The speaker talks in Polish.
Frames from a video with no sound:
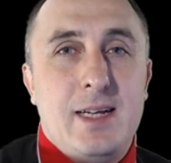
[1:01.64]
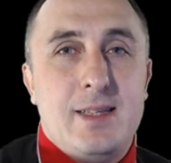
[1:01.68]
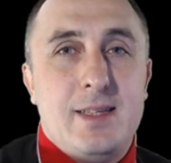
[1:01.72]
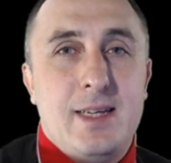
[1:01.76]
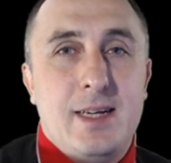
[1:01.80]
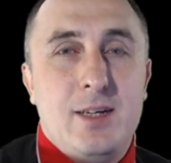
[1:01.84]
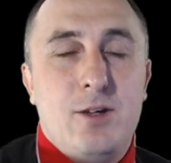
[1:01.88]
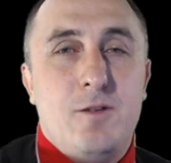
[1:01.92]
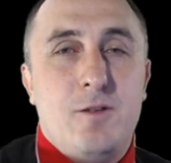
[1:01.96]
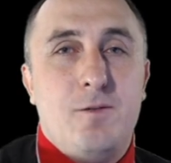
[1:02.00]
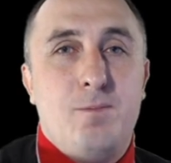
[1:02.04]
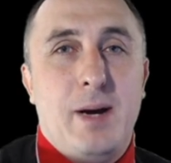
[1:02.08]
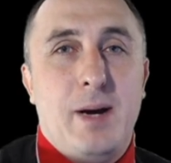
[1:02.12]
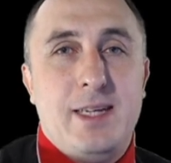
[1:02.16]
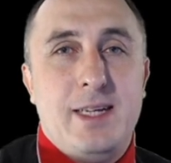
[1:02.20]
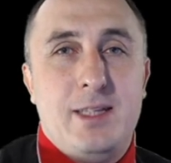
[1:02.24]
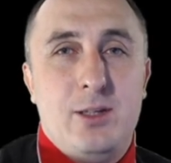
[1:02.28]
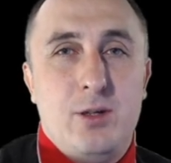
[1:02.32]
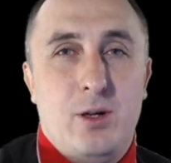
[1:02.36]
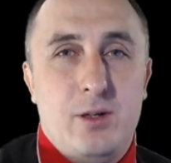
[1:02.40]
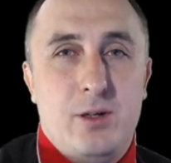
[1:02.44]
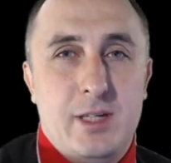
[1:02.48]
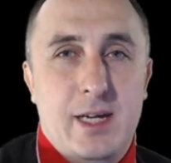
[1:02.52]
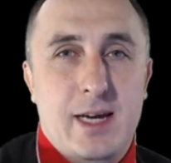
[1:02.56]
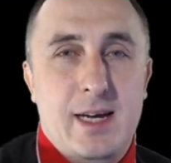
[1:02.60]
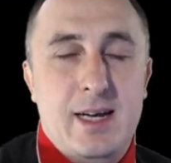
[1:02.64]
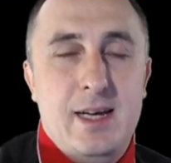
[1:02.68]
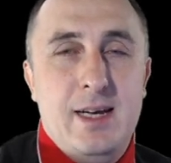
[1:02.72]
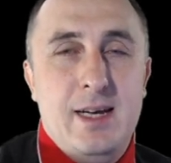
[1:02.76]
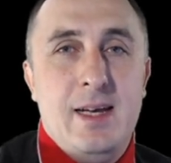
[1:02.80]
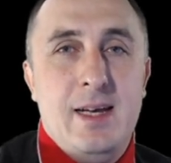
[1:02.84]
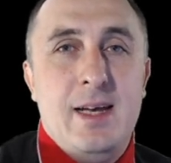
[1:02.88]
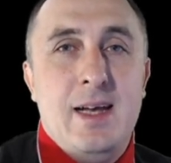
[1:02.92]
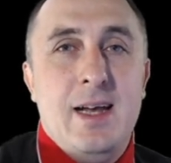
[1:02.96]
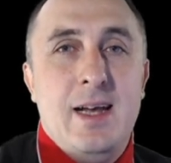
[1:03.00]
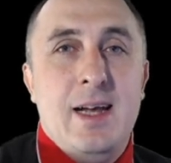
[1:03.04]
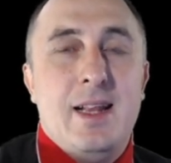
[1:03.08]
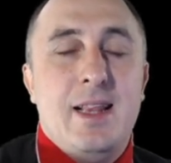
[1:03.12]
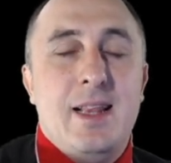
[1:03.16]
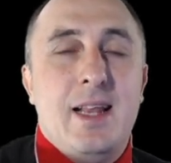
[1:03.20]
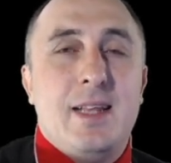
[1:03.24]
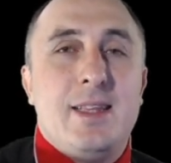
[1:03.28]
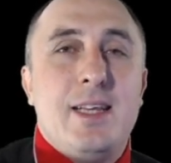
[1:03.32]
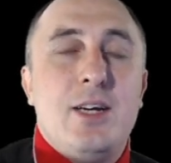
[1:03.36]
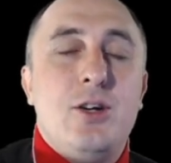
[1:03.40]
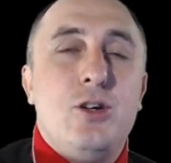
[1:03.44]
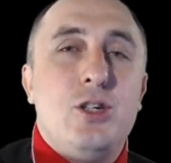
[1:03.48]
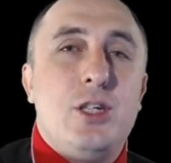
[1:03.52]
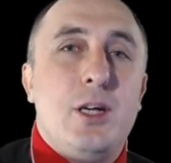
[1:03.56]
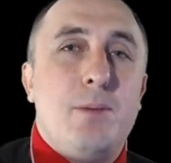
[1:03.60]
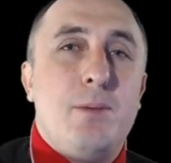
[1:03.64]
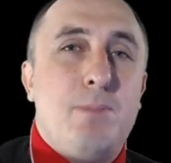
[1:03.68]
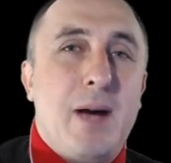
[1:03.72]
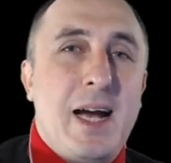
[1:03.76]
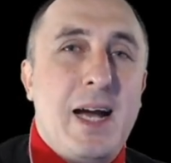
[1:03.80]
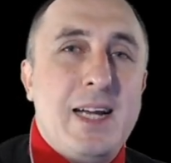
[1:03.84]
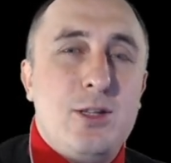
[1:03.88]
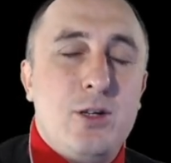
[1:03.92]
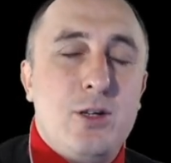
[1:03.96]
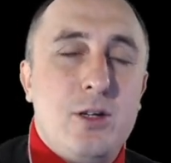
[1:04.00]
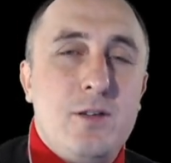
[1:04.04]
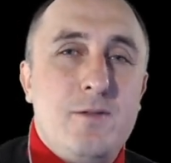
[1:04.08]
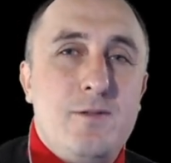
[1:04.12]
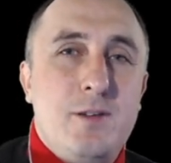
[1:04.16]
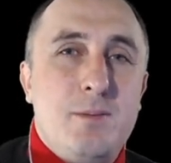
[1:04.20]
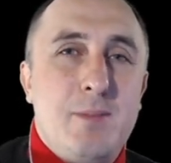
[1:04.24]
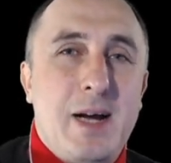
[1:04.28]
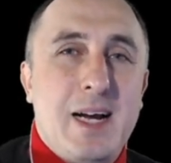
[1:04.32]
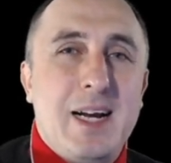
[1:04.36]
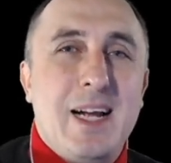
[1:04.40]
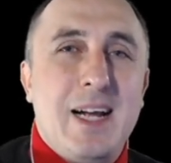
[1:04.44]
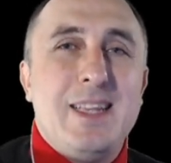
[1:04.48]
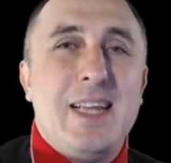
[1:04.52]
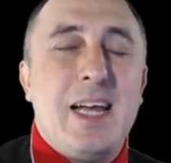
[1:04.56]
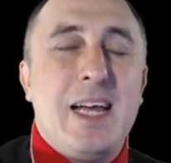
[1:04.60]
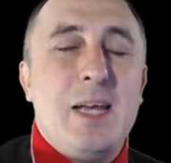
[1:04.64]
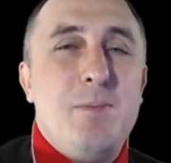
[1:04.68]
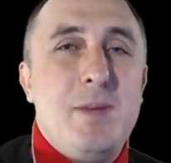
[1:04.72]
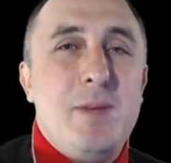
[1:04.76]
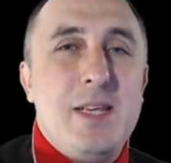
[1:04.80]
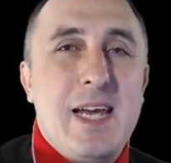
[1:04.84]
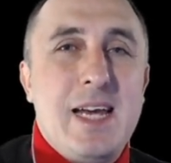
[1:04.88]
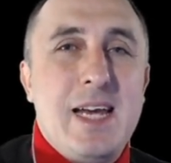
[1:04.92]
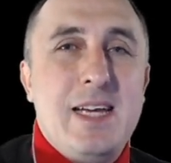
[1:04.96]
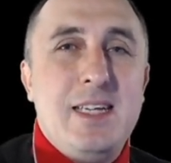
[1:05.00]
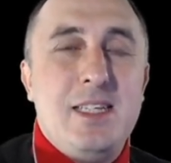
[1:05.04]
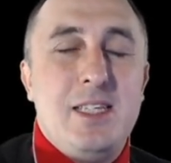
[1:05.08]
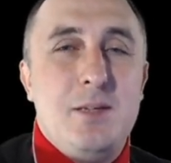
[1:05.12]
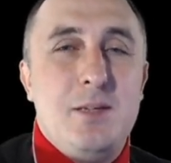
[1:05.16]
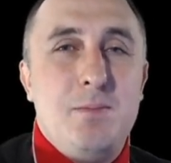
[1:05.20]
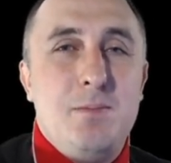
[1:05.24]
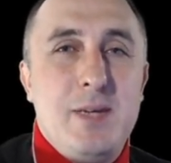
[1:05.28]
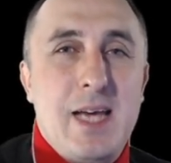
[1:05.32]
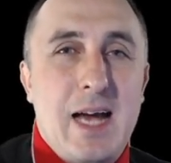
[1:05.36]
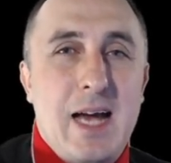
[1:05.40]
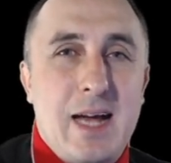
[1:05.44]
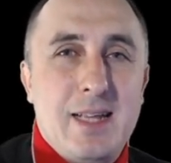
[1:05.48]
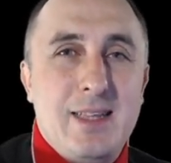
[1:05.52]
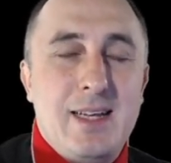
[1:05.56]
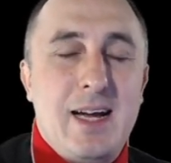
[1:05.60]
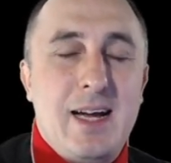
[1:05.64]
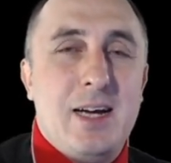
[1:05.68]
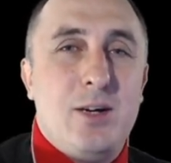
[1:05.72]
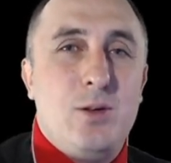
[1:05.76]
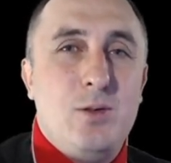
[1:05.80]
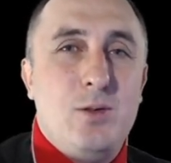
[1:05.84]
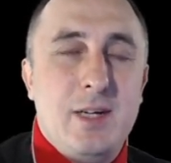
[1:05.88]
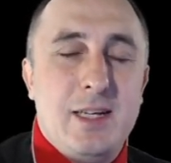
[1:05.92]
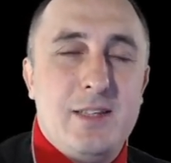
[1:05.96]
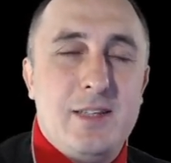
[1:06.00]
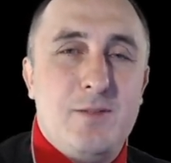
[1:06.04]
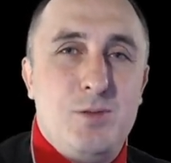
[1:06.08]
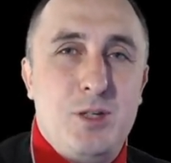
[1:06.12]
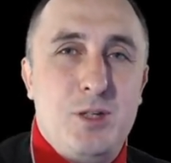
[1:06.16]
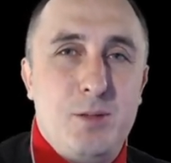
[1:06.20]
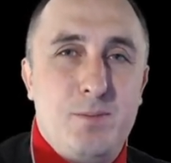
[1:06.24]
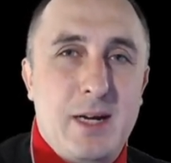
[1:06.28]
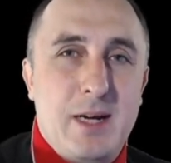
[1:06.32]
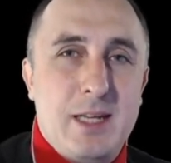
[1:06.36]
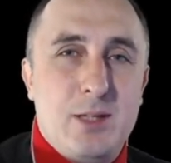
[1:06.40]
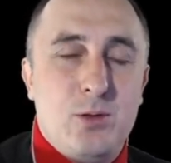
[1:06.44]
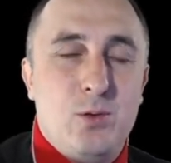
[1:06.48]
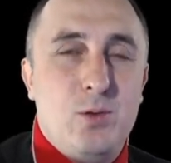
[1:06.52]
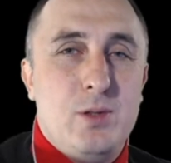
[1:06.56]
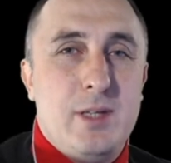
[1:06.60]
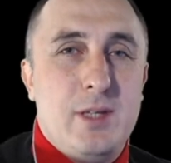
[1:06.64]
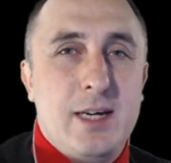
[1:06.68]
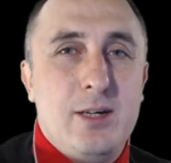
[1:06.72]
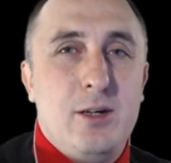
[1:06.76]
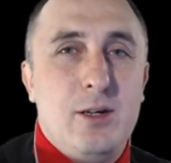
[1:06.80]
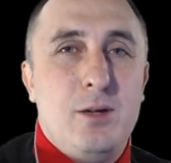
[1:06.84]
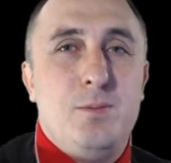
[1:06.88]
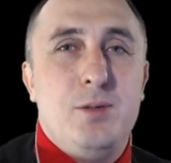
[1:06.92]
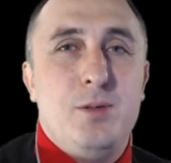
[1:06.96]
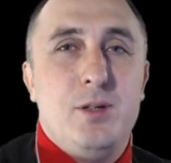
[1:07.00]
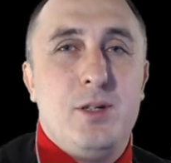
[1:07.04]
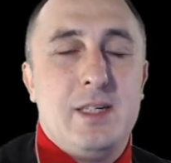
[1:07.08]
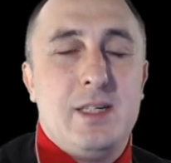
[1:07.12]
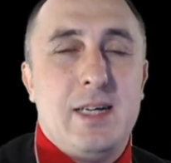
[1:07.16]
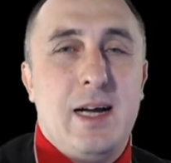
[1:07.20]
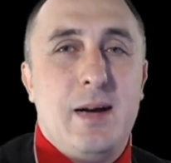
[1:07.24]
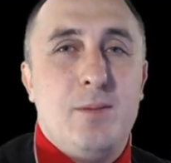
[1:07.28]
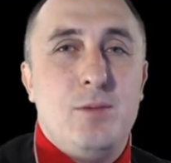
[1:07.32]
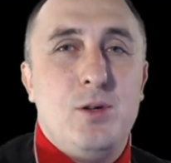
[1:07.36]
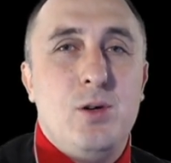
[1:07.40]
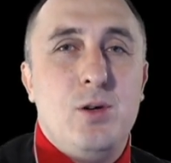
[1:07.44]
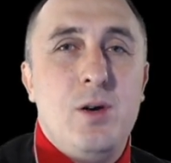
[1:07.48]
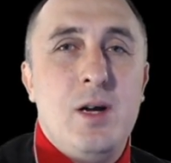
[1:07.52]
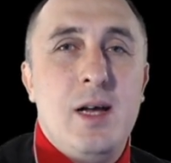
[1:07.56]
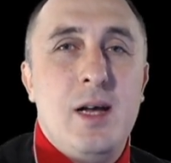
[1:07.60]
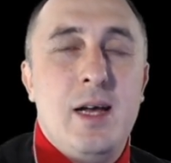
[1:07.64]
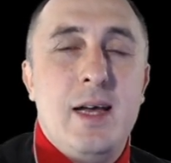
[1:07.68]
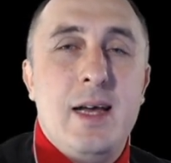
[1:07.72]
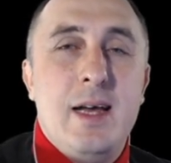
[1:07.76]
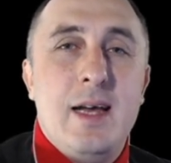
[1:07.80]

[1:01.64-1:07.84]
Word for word: tego w Pythonie, dlatego że Python wymaga najmniej zmian akurat w przypadku tego programu,